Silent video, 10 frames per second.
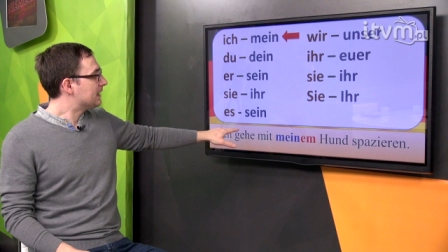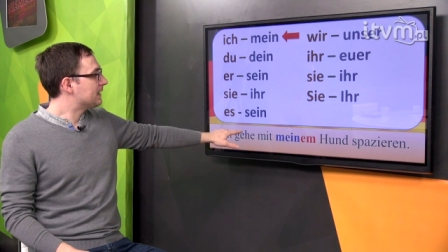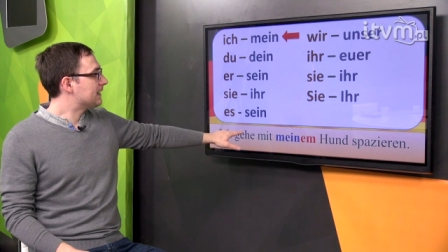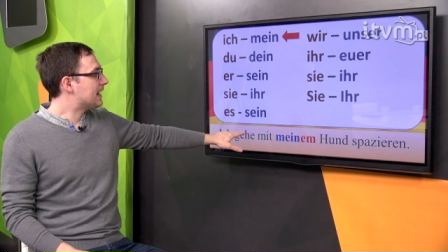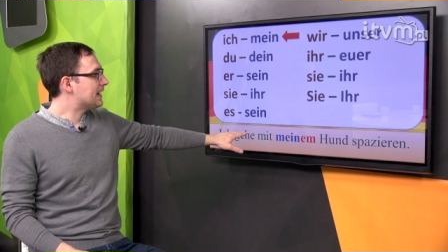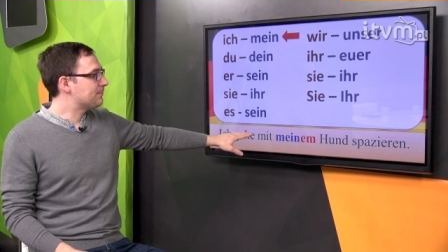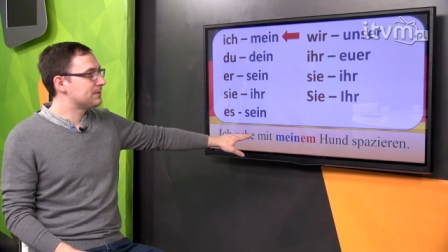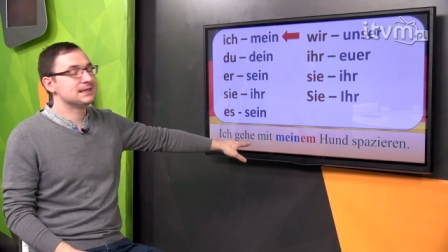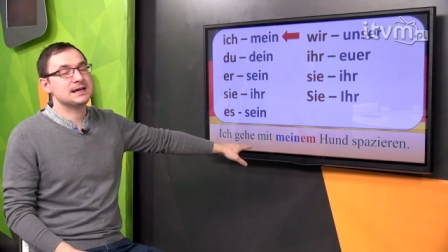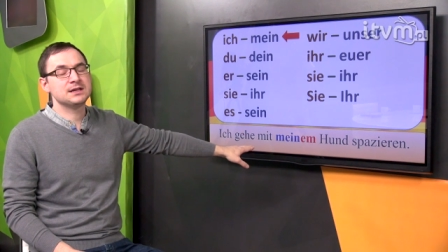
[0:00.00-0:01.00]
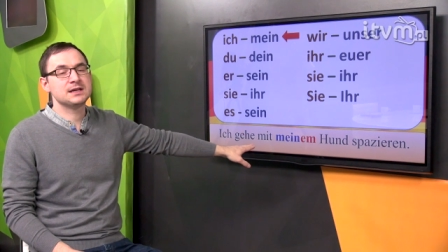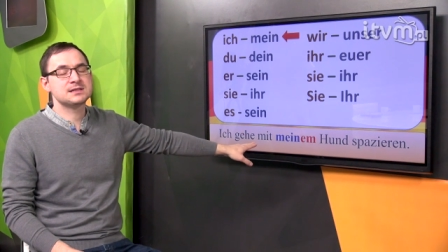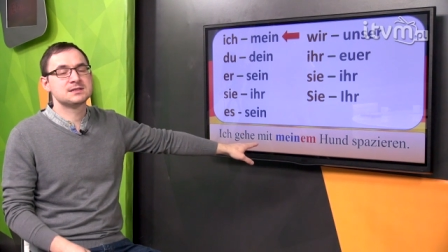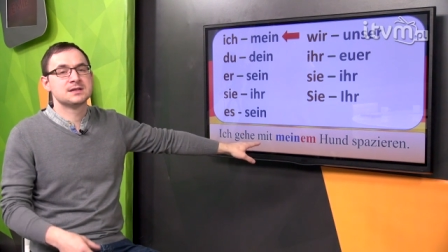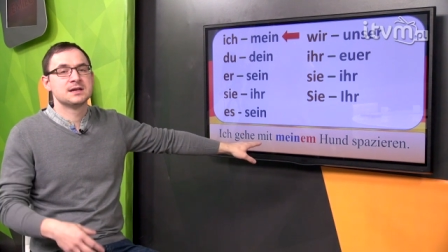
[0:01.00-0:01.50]
ale pytanie
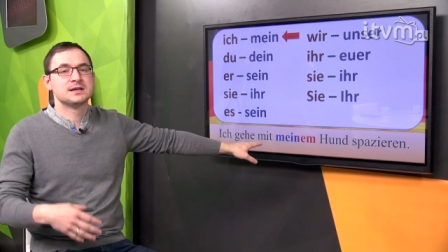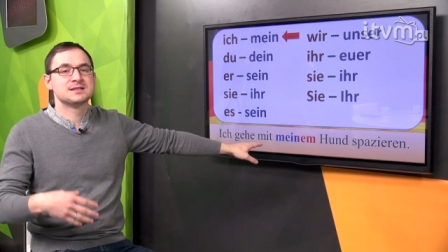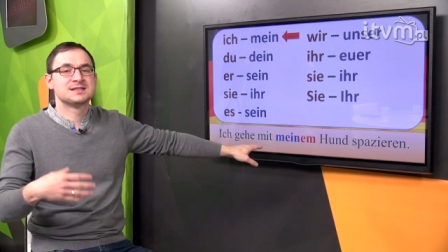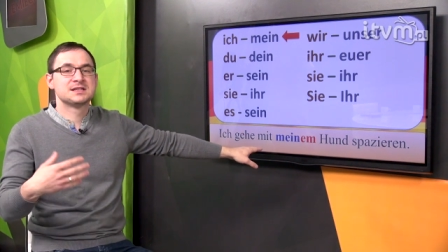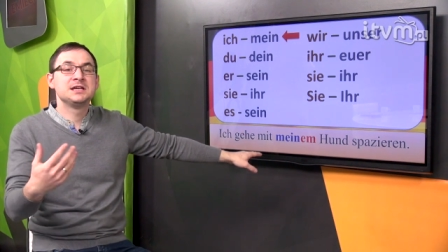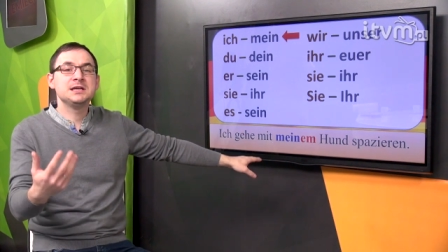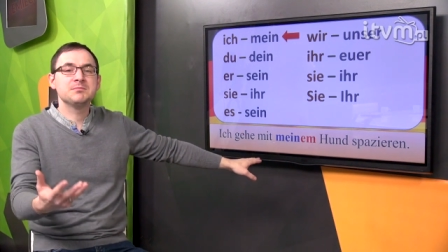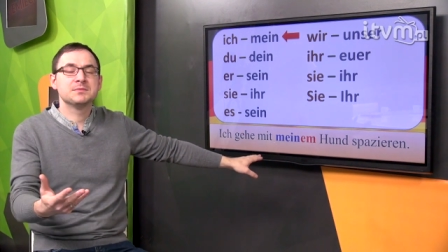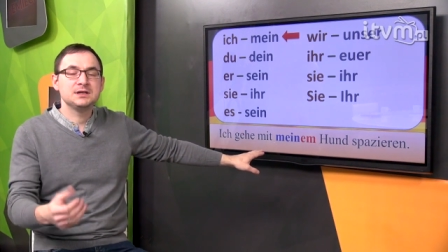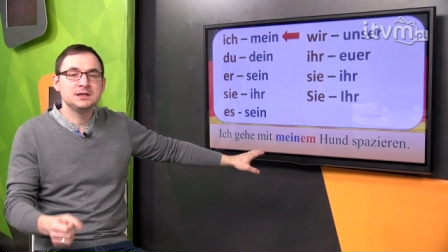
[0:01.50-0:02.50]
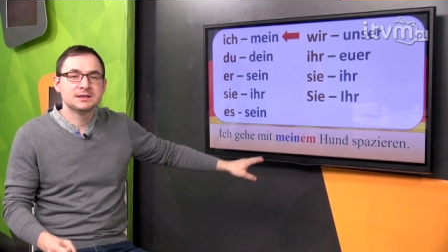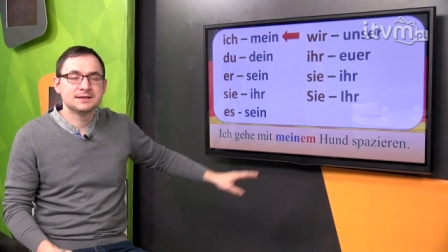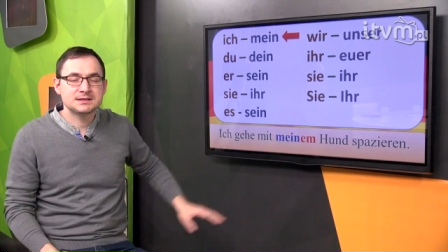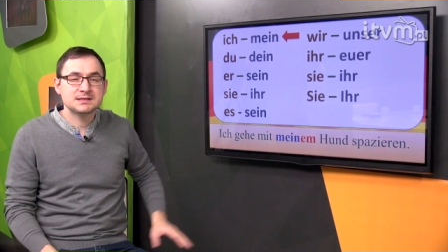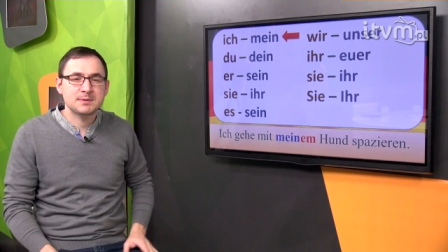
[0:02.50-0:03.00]
jest, z kim
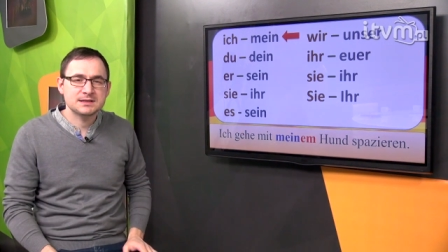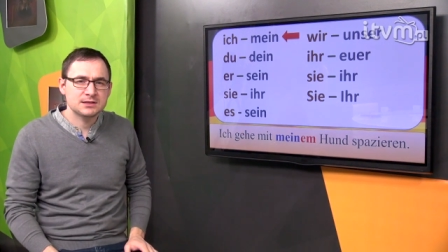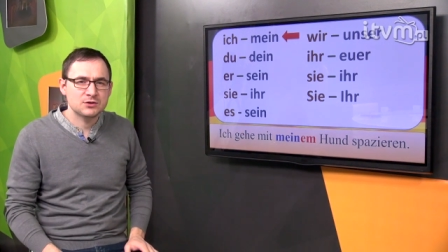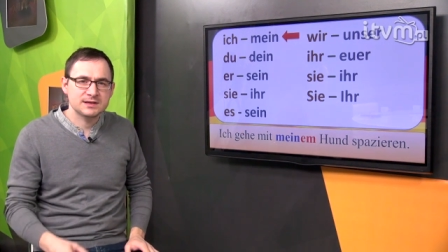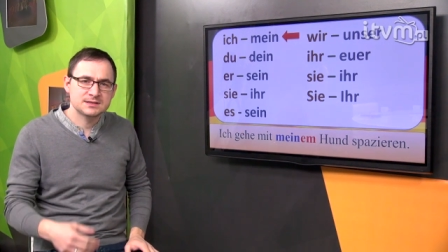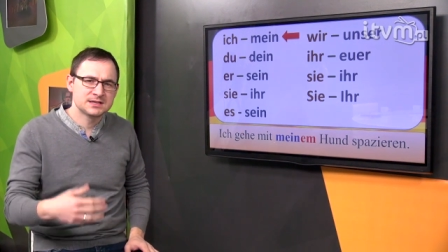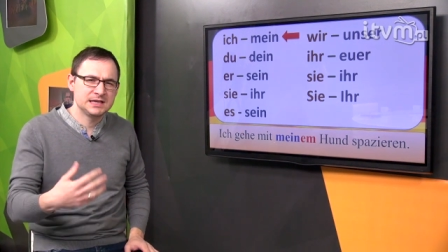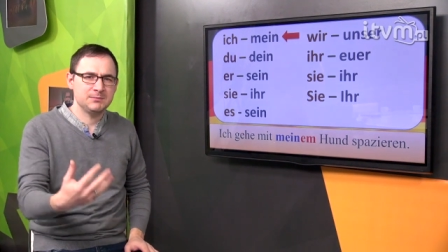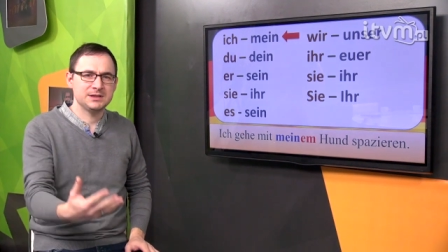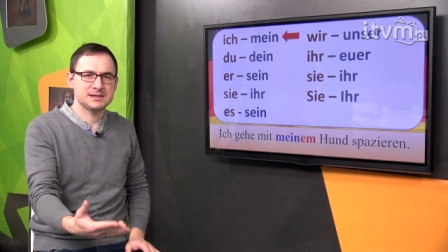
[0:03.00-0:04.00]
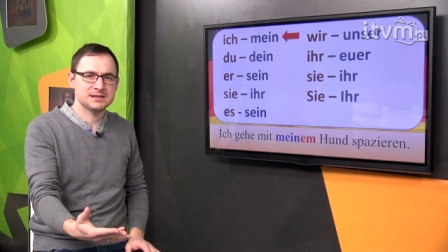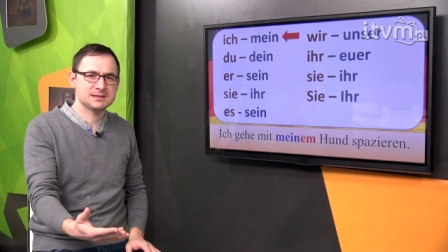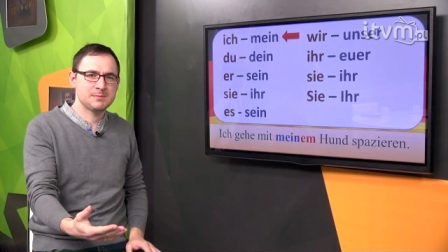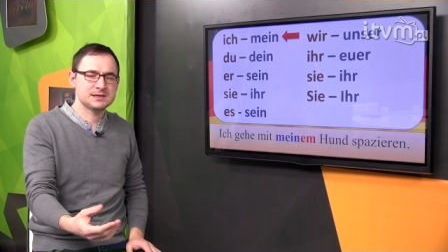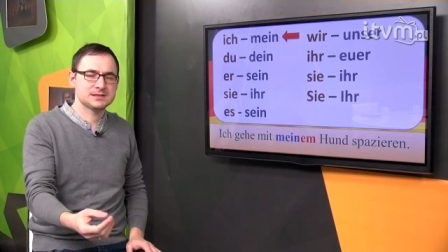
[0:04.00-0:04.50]
idę spacerować, z kim idę na
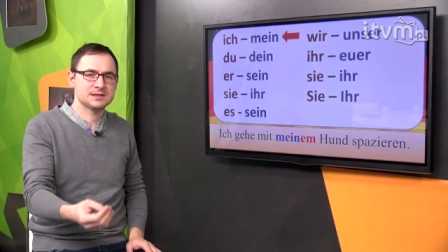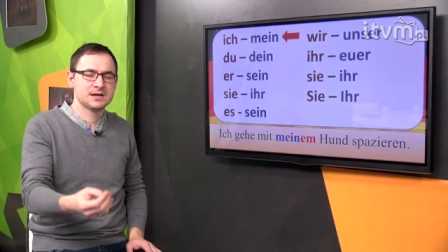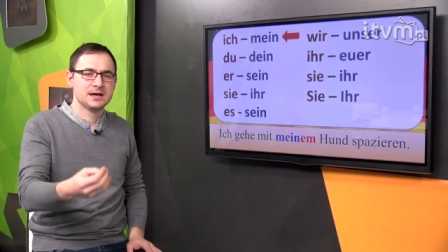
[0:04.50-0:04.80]
spacer,